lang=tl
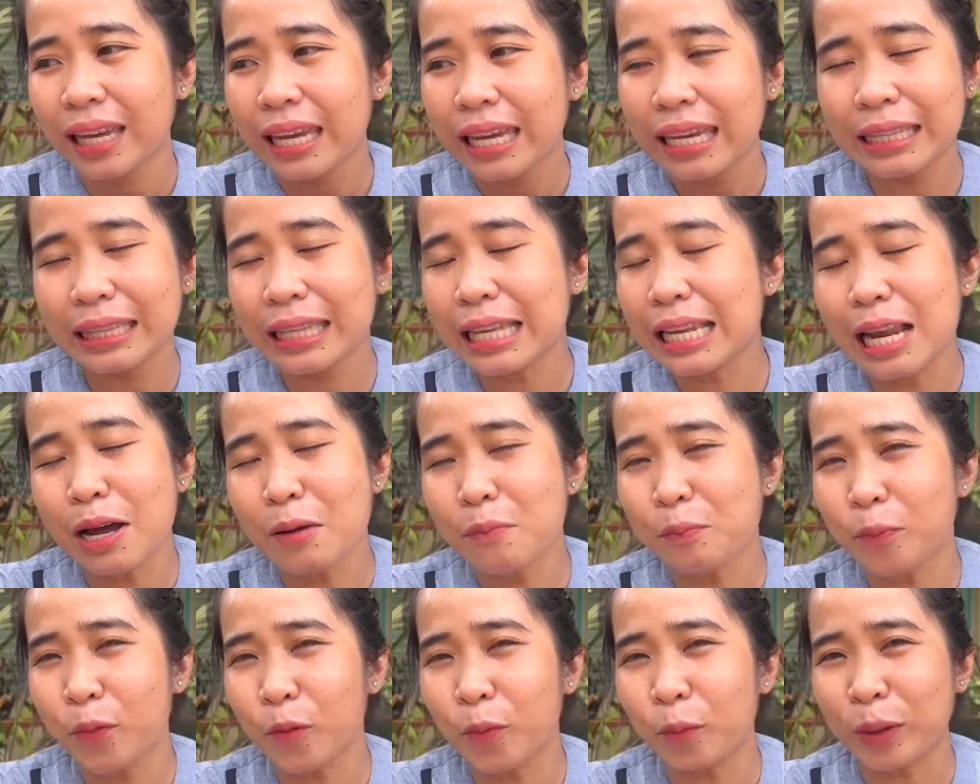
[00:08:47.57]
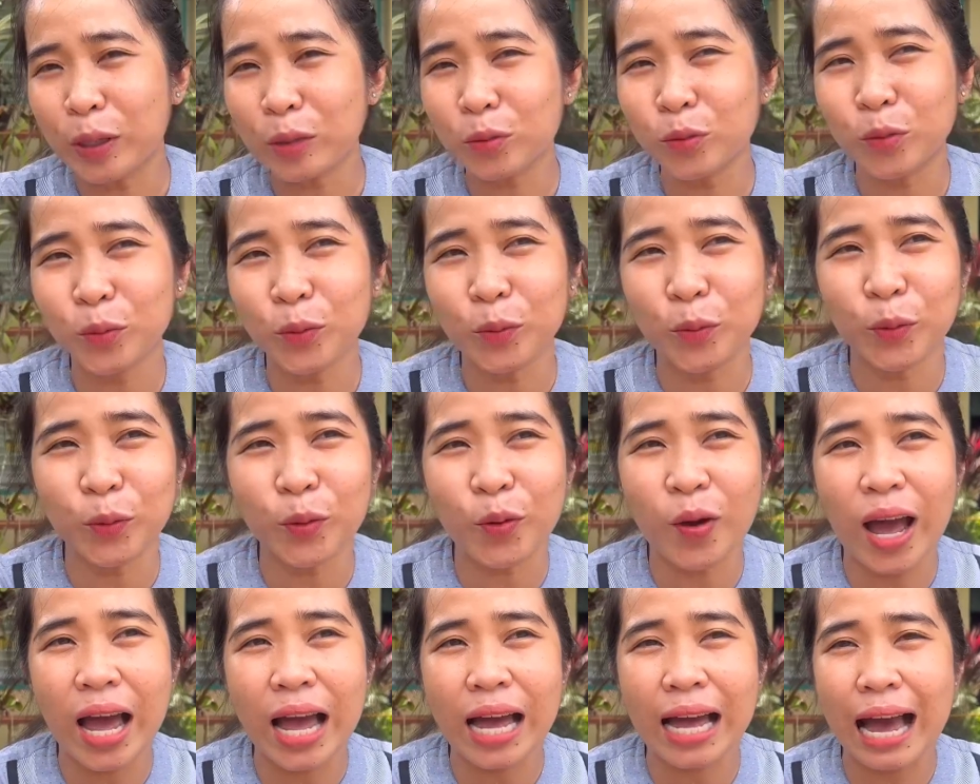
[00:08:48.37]
hindi lang po
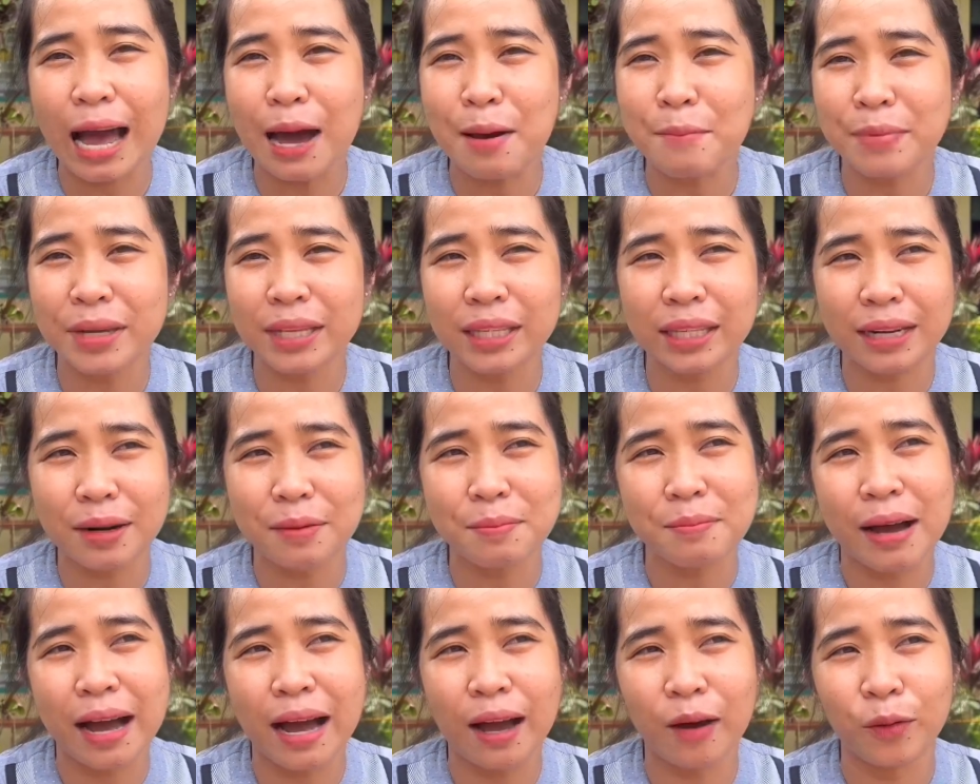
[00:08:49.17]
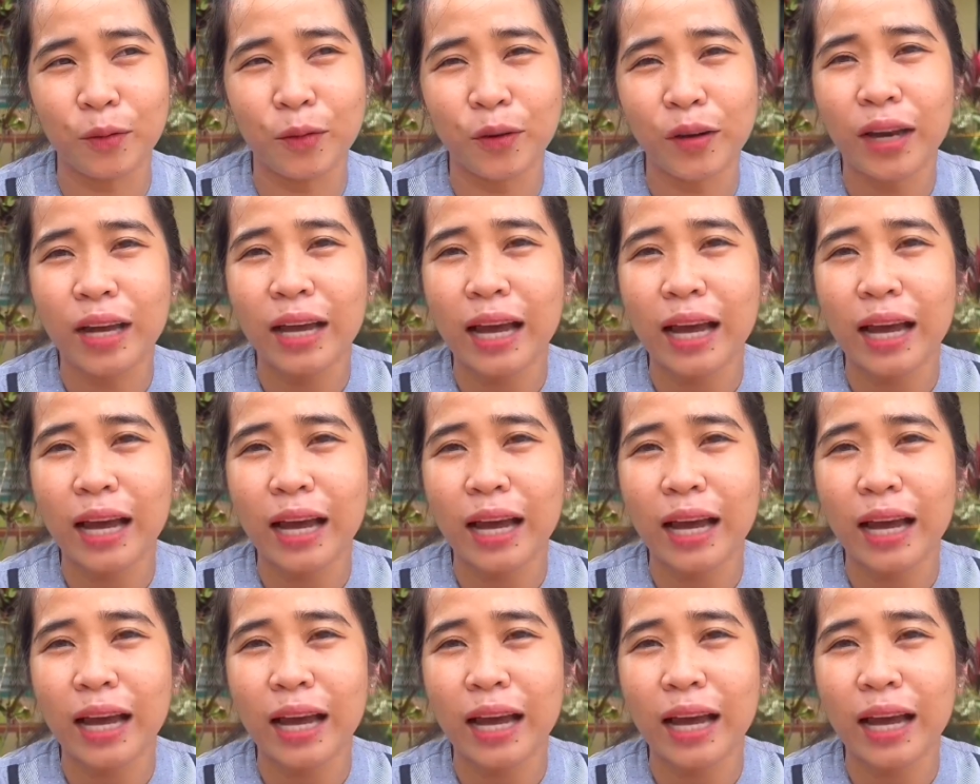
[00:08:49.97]
pagtuturo ang aming trabaho.